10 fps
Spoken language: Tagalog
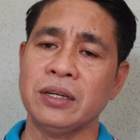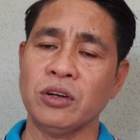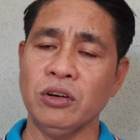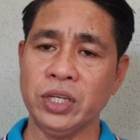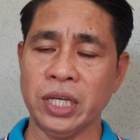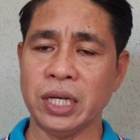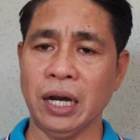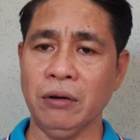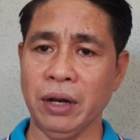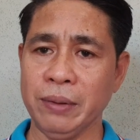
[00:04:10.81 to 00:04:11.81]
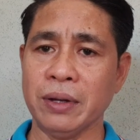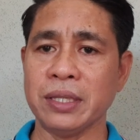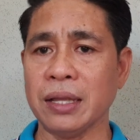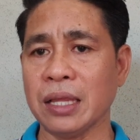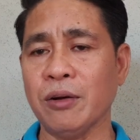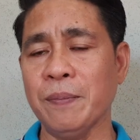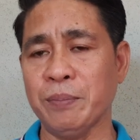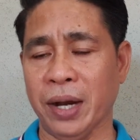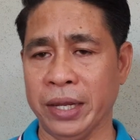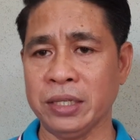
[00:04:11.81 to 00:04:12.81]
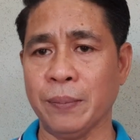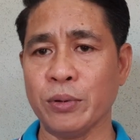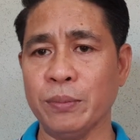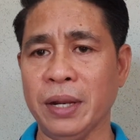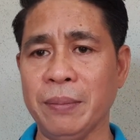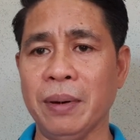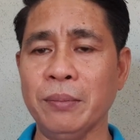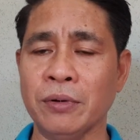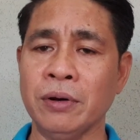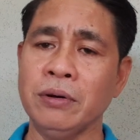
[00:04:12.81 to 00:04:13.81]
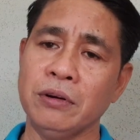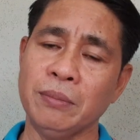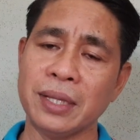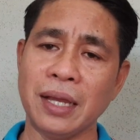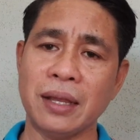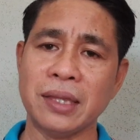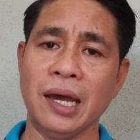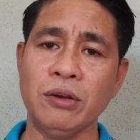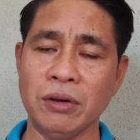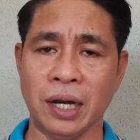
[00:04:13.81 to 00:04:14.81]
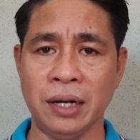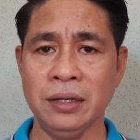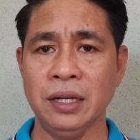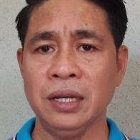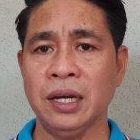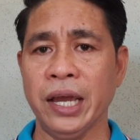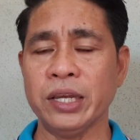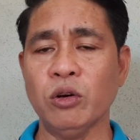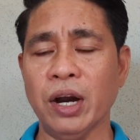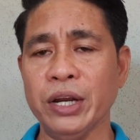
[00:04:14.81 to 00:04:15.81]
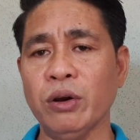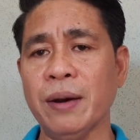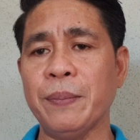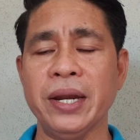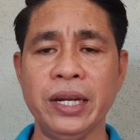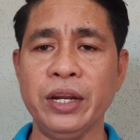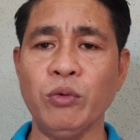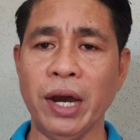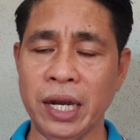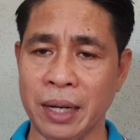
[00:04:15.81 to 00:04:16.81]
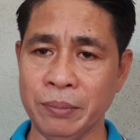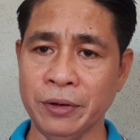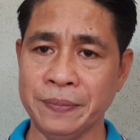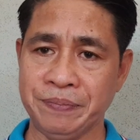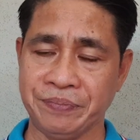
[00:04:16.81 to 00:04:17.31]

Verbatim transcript: kung ikaw ay magtatagumpay sa problema mo o matatalo ka ay kung ano ang paniniwala mo.